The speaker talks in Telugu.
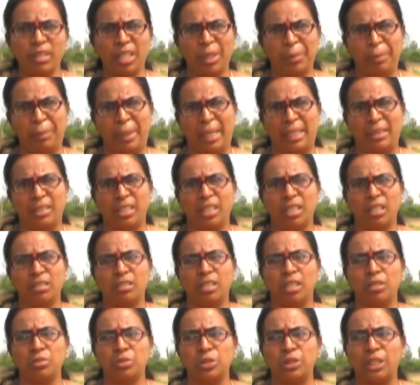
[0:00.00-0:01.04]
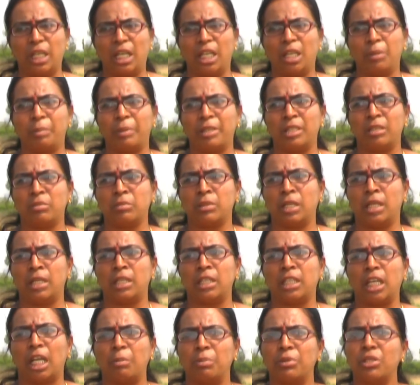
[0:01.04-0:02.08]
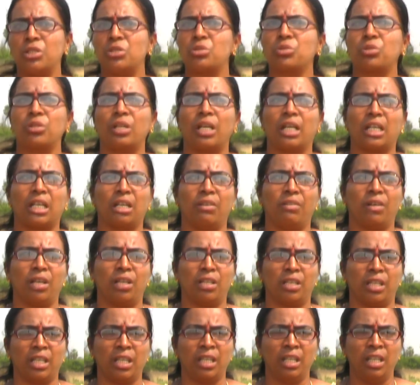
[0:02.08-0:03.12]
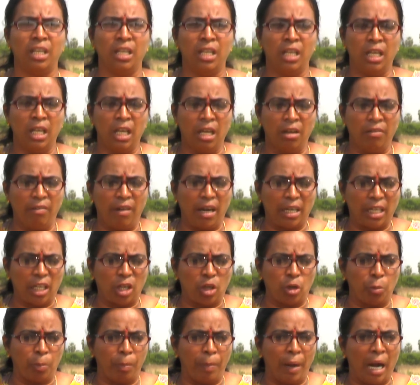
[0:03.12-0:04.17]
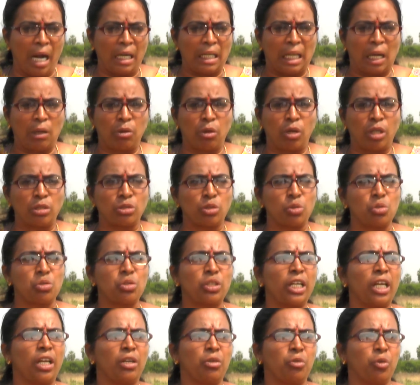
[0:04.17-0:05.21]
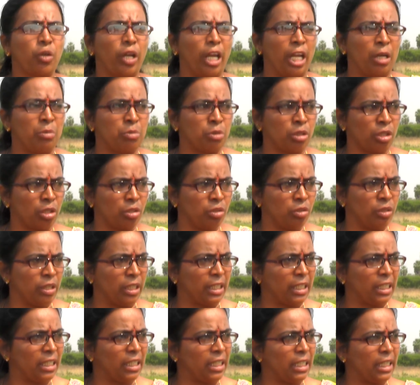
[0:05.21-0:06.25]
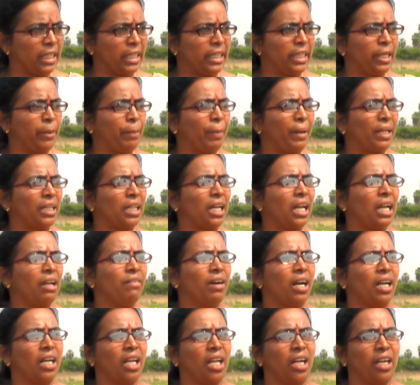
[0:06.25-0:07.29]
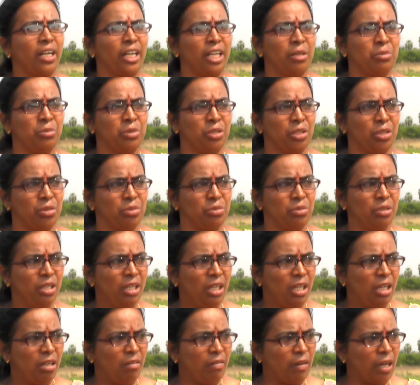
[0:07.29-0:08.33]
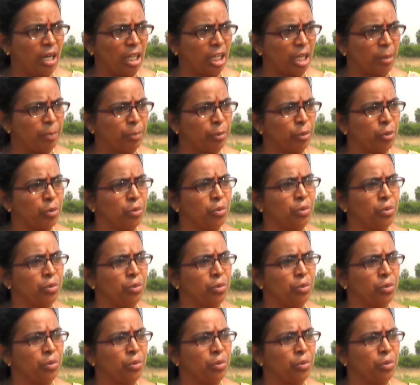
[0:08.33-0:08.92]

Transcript: మీ అందరికీ తెలుసు జానపదం కానీ కలుపు తీసుకుని అక్కవాళ్ళు కానీ కానీ ఒక పాటలకు ఒక సృష్టి అంటూ ఏముండదు ఈ ఈ పదాలే వాడాలని ఏముండదు వాళ్ళకప్పుడు